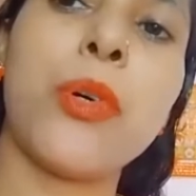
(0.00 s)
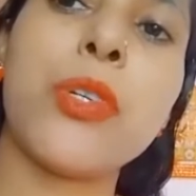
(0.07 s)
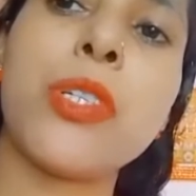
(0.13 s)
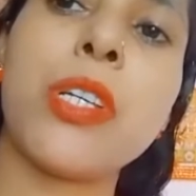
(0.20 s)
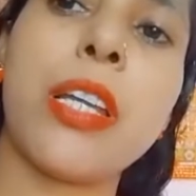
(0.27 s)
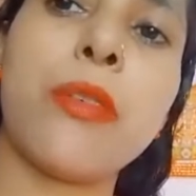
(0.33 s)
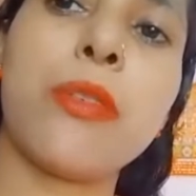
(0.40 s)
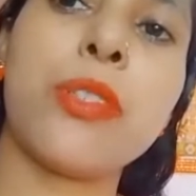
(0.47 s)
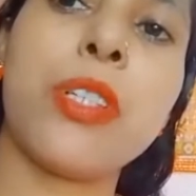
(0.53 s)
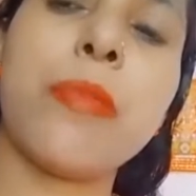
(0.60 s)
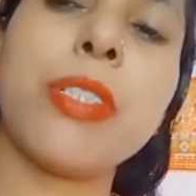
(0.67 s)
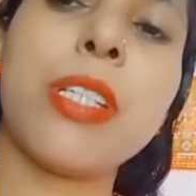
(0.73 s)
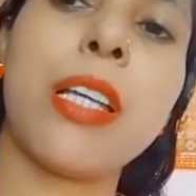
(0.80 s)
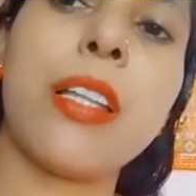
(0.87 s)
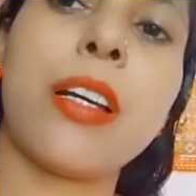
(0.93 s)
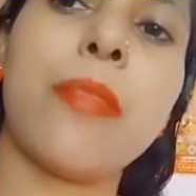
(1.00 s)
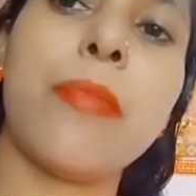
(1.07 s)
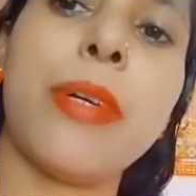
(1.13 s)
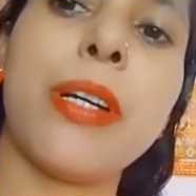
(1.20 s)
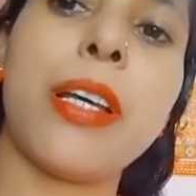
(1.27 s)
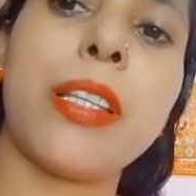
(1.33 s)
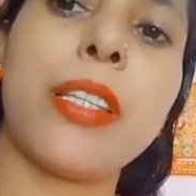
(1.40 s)
सारे उससे भी ज़्यादा
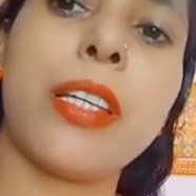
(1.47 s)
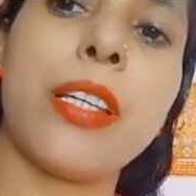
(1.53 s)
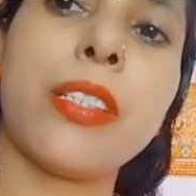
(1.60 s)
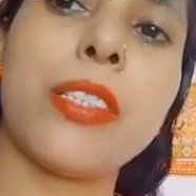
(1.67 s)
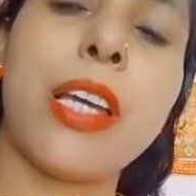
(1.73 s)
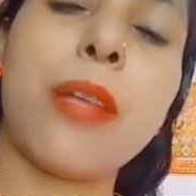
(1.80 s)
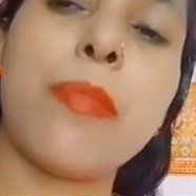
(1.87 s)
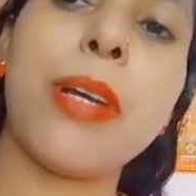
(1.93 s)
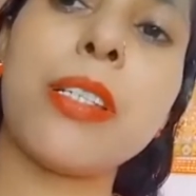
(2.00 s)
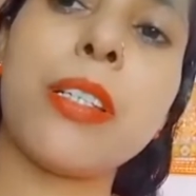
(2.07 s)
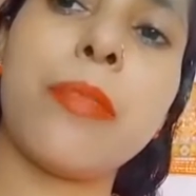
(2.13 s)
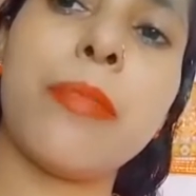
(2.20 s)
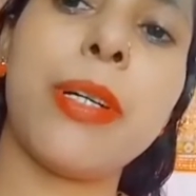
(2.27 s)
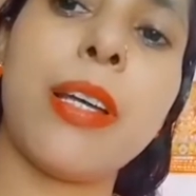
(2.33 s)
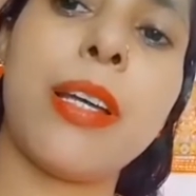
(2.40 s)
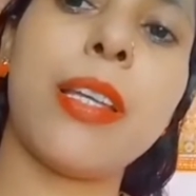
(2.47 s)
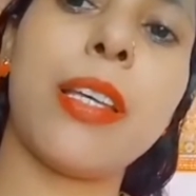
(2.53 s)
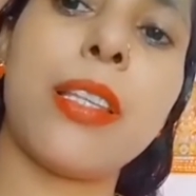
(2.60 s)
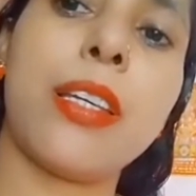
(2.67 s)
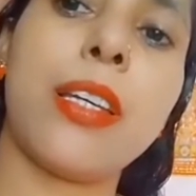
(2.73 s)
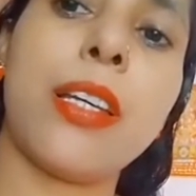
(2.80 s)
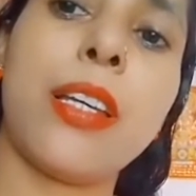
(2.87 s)
कमेंट आते हैं चार पांच कमेंट आ
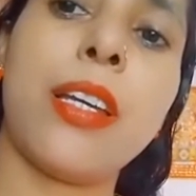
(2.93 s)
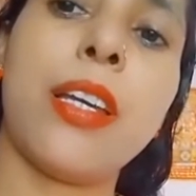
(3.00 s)
जाते हैं